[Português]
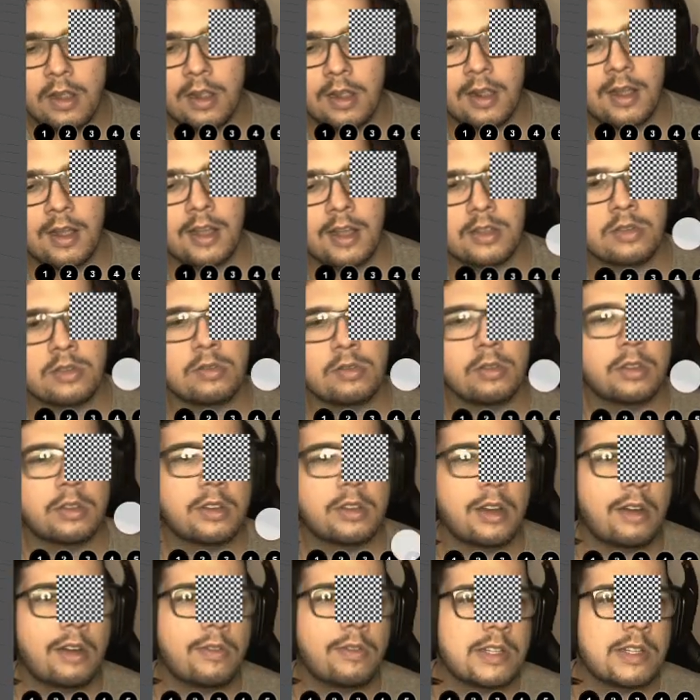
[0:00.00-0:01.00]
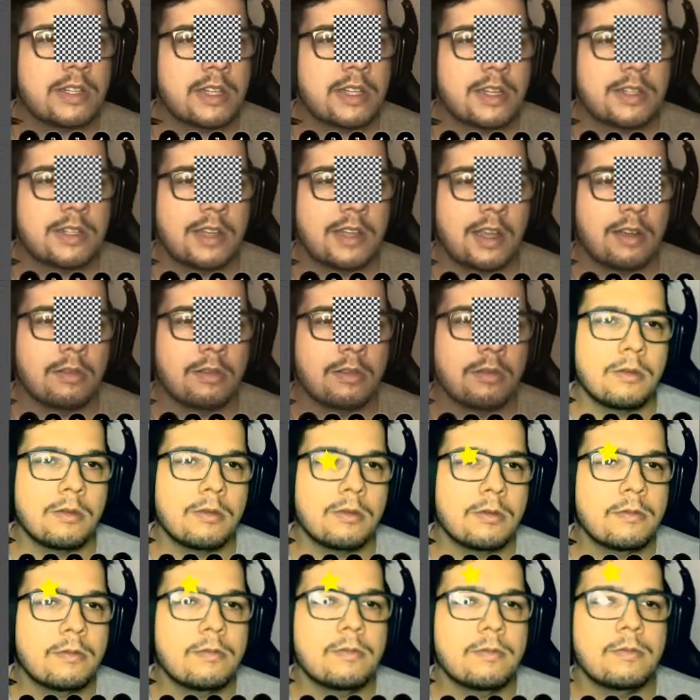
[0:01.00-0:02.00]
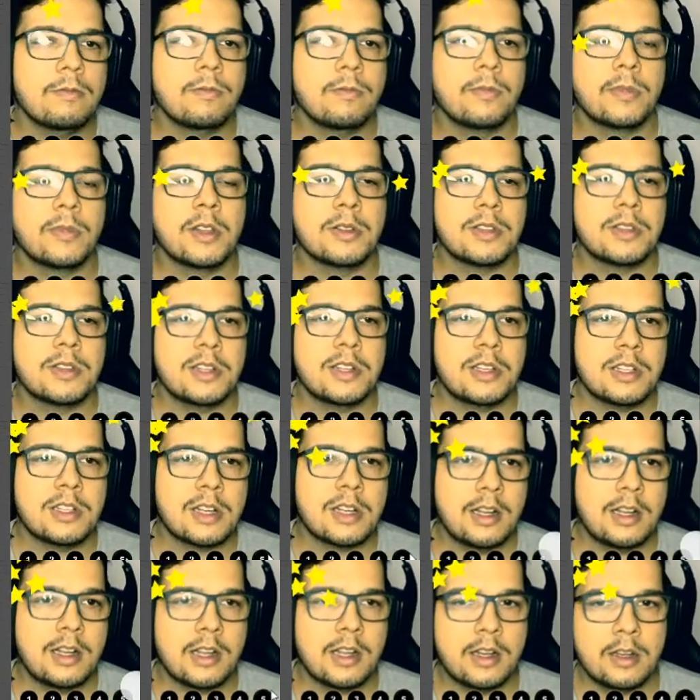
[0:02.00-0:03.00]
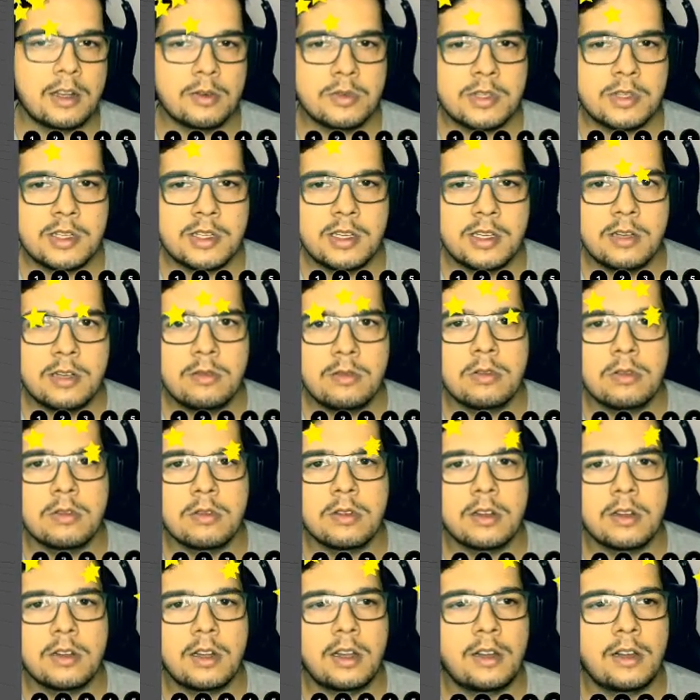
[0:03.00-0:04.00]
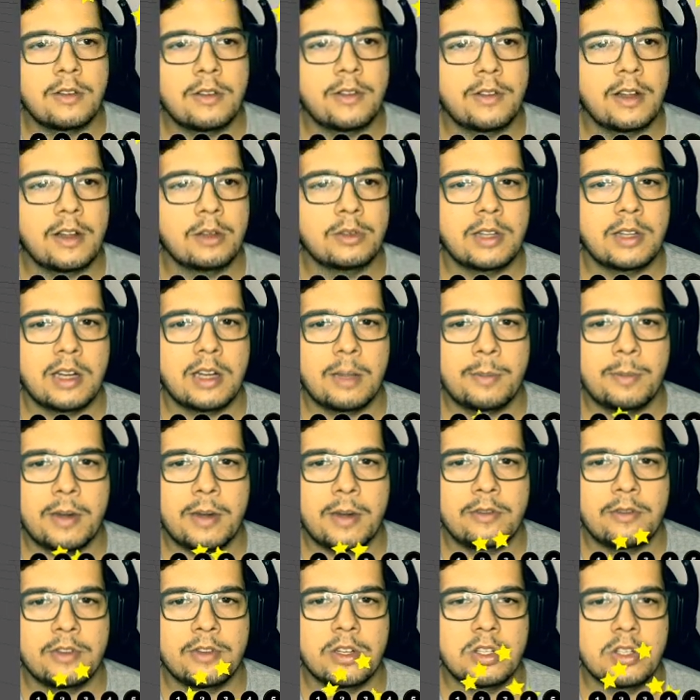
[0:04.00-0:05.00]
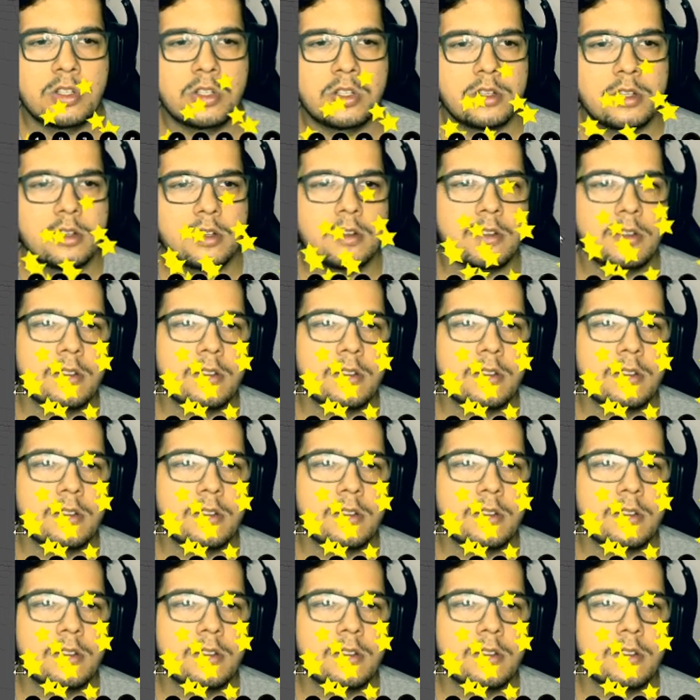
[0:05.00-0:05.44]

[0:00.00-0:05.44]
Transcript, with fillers: Caso contrário, vai ser zero. Então, se a gente clica aqui no 5, ele vai alterar para 20.